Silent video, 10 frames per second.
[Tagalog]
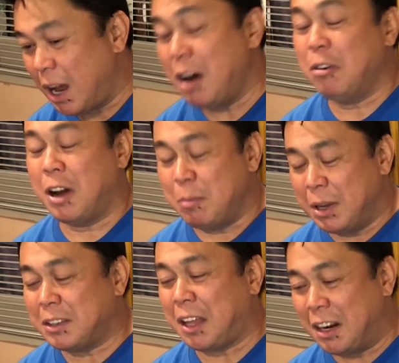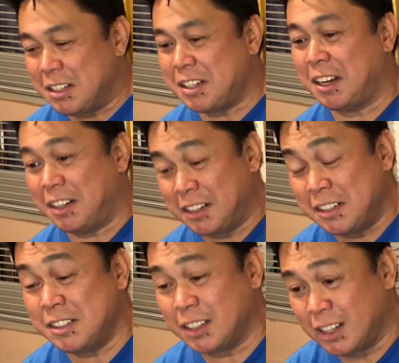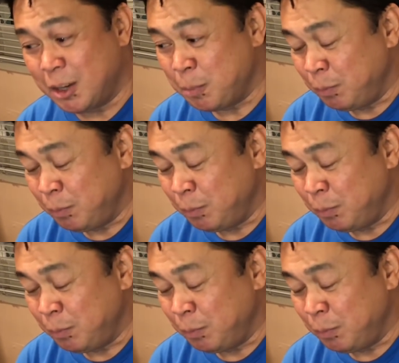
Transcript: Ah, oo nga, may teleserye rin siya eh.